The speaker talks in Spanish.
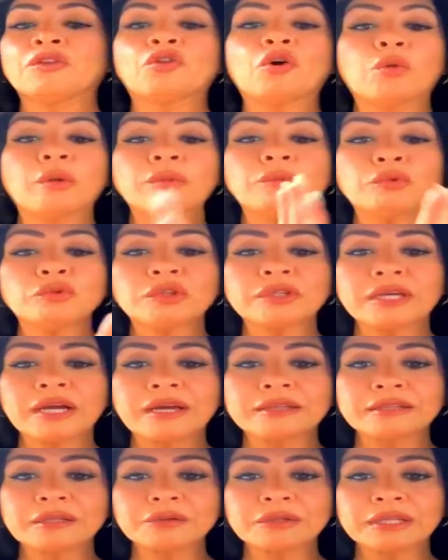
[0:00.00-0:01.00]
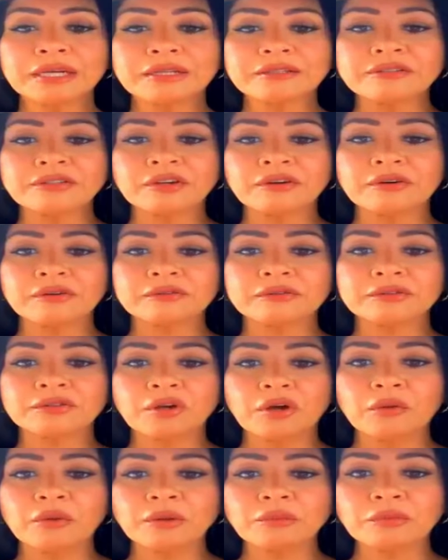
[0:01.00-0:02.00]
todo el mundo está cantando esta canción.
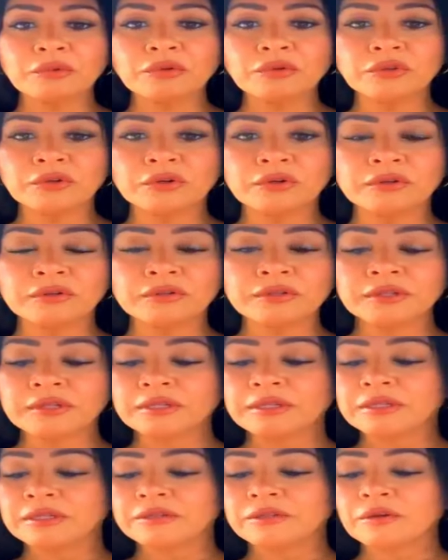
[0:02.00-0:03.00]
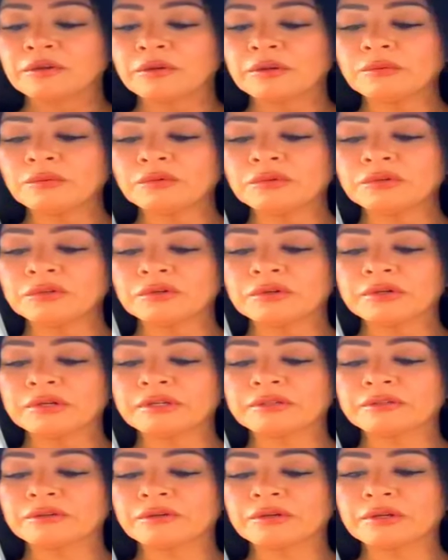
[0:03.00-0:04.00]
Todo el mundo. Todo el mundo.
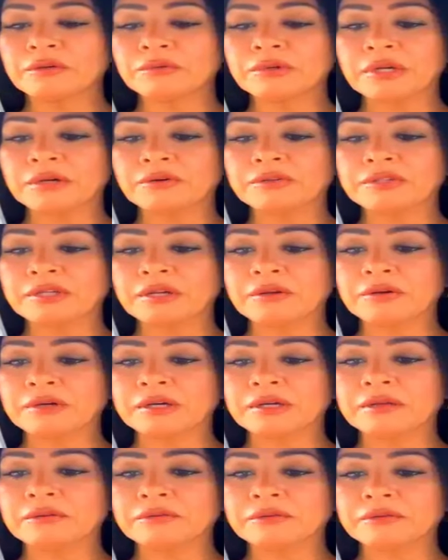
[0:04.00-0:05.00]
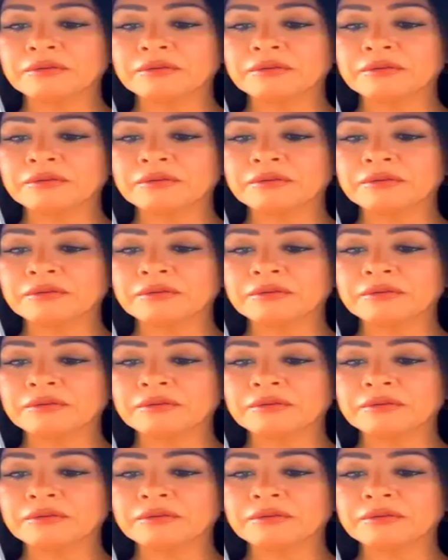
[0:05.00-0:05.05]
Esto es una cosa loca.